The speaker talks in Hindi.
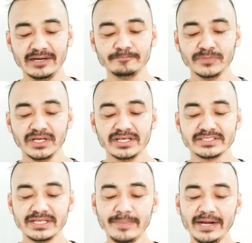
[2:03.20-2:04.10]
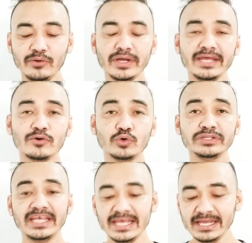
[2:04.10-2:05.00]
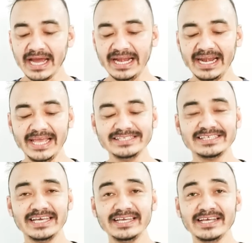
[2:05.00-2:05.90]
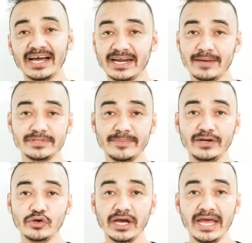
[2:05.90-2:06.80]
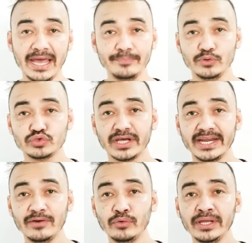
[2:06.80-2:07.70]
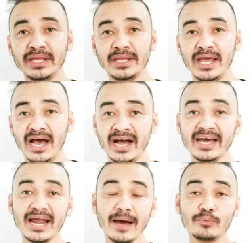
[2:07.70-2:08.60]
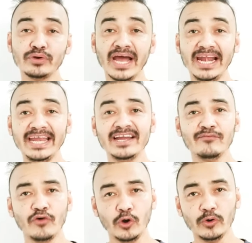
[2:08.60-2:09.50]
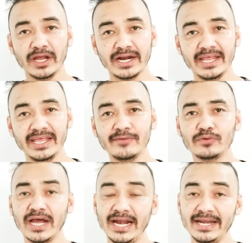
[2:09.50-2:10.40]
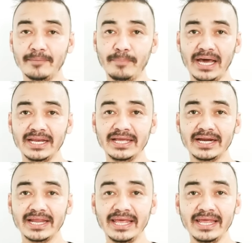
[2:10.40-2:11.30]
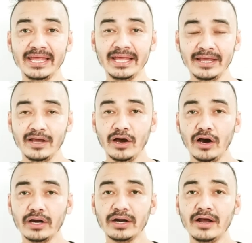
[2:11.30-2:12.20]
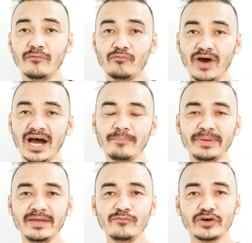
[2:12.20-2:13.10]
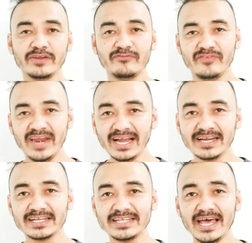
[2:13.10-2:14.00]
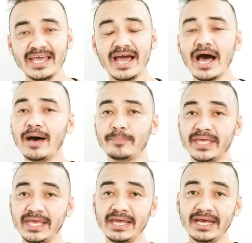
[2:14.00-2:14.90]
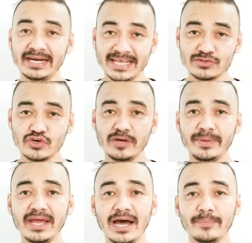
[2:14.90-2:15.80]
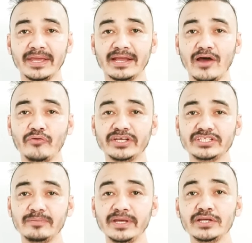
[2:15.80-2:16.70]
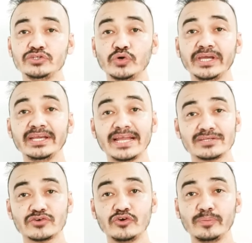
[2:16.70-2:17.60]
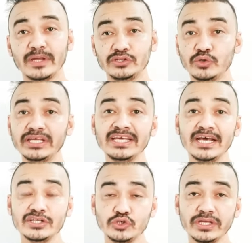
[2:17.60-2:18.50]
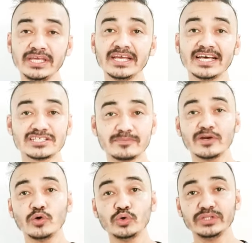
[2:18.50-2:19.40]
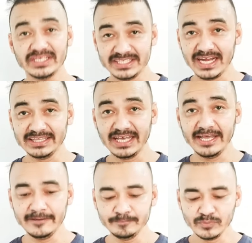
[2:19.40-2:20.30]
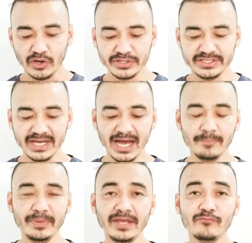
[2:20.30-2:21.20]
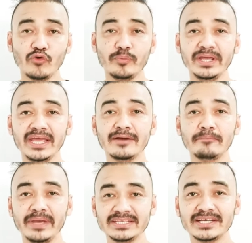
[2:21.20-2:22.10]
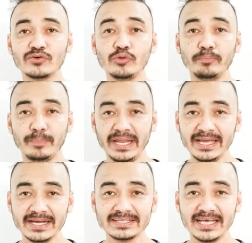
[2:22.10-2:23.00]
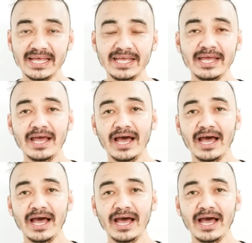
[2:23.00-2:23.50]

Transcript: का जोमेटो के खुद के गाइडलाइंस हैं अगर आप जोमेटो का ऐप यूज़ कर रहे होंगे अगर आप उन गाइडलाइन का फॉलो कर रहे हैं उन गाइडलाइन का पालन कर रहे हैं और वहाँ पे वो रिफ्लेक्ट करता है आपके रेस्टोरेंट पे आपके क्लाउड किचन में जो कि रेस्टोरेंट जो कि जो कि कस्टमर को नज़र आता है और यहाँ पे वो भी एक मेजर रोल प्ले करता है